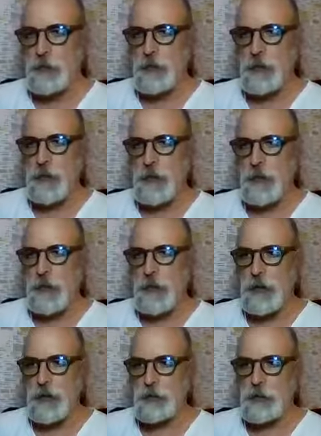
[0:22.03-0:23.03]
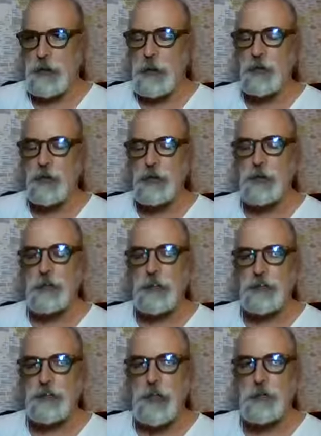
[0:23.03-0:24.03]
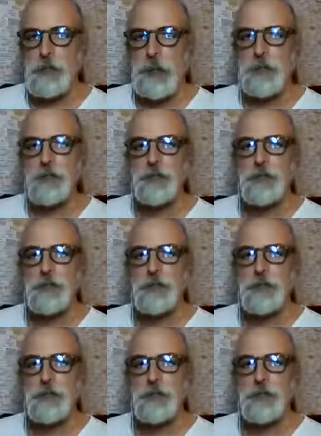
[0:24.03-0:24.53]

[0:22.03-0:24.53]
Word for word: na, no Secult, na UFRB.